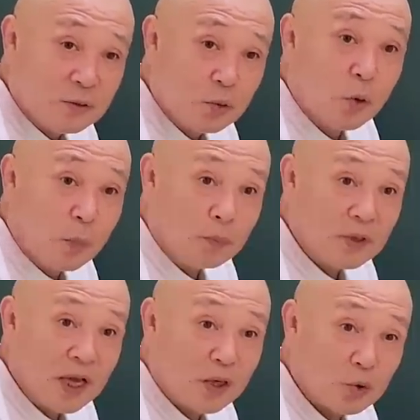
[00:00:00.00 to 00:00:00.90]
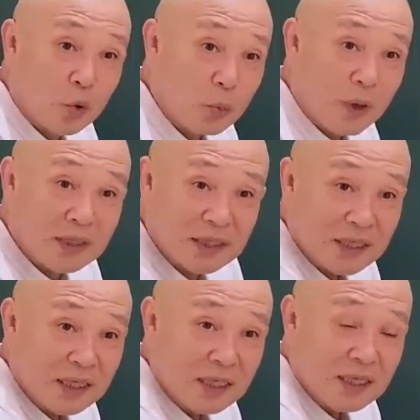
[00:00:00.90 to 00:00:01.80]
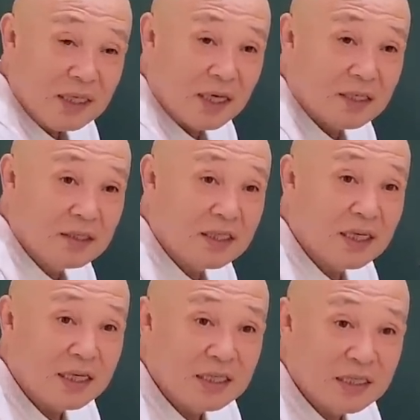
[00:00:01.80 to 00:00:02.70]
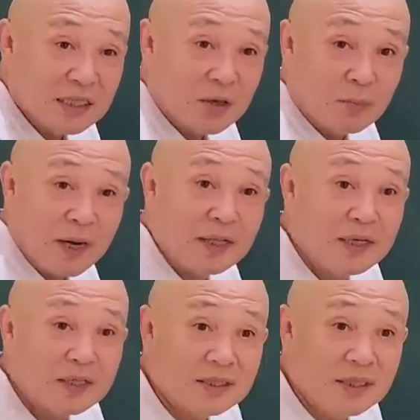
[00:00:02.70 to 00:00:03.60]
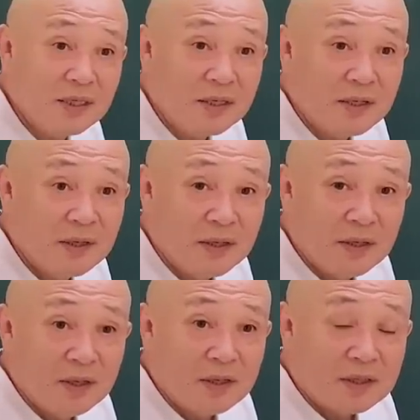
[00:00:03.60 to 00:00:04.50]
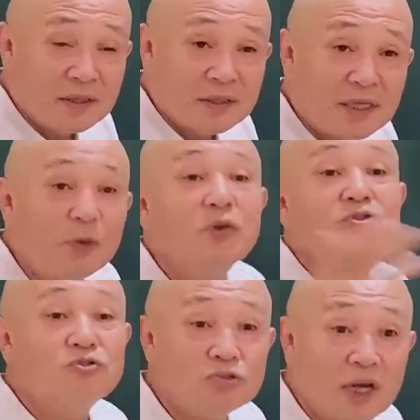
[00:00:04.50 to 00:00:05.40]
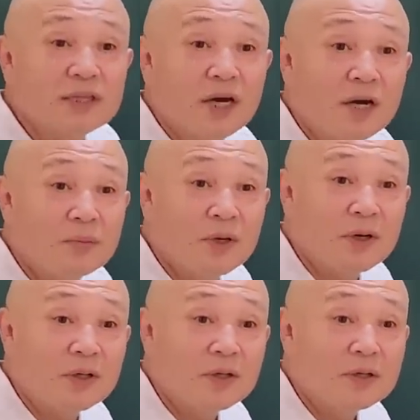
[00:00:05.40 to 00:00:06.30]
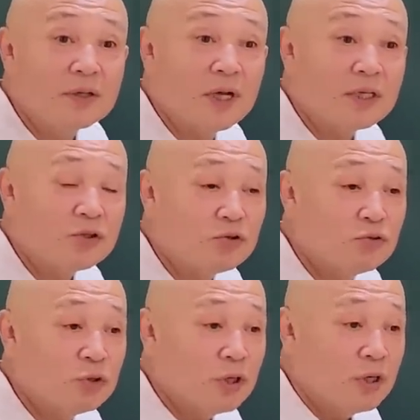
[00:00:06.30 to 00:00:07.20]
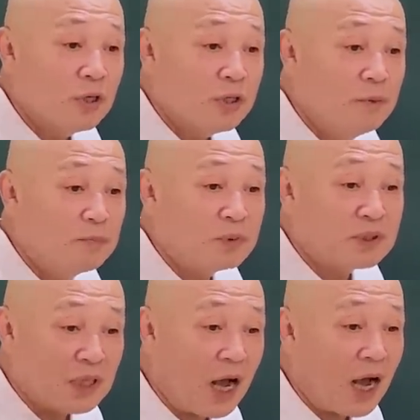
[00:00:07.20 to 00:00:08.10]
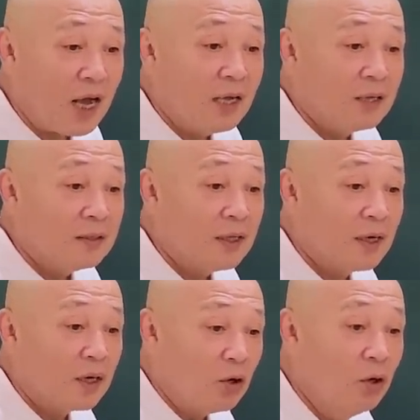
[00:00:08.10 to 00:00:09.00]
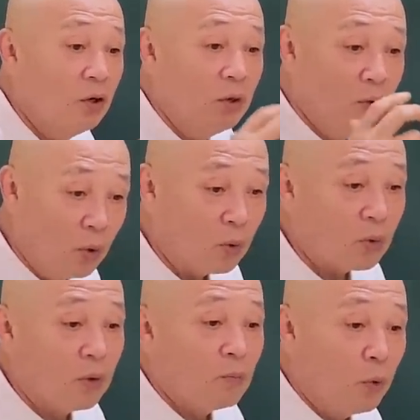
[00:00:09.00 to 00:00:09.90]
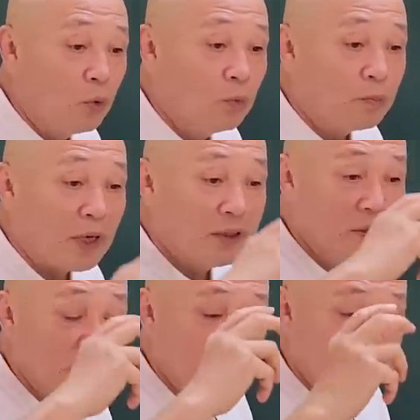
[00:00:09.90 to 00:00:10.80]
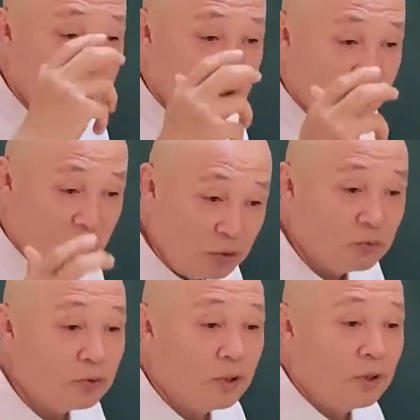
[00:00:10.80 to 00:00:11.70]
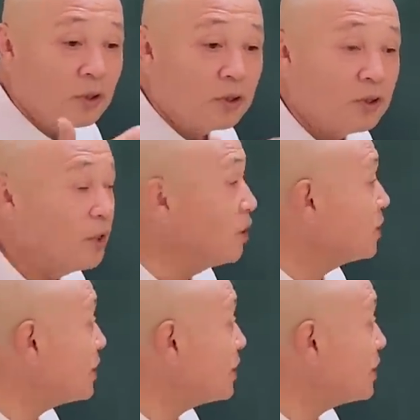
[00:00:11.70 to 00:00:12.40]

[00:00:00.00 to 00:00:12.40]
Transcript: 졸업, 대학 졸업까지 그 기간이라고 봐야 되겠지. 사회 진출을 한다 하면 그러니까 입사, 내가 걸록 봉급받는 기운, 그게 이제